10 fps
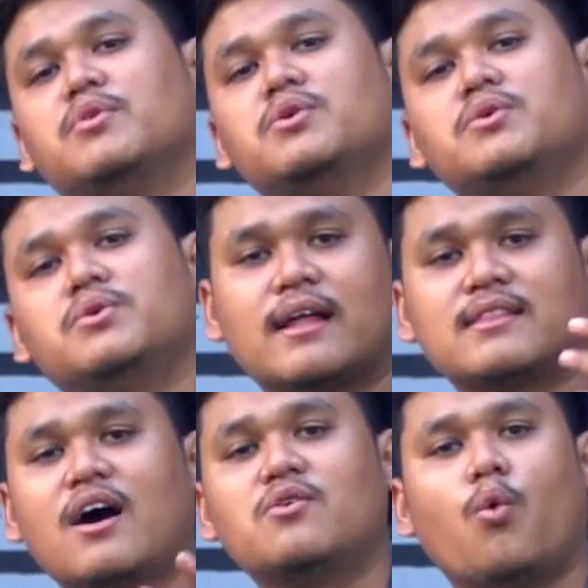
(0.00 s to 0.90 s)
blue
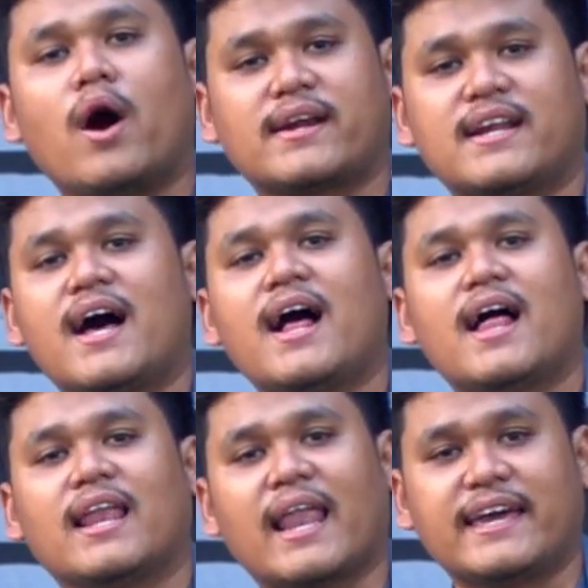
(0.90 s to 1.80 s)
atau warna
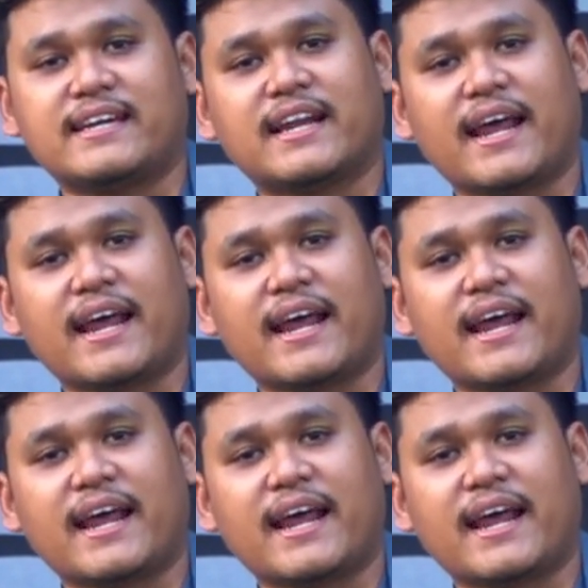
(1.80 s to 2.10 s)
light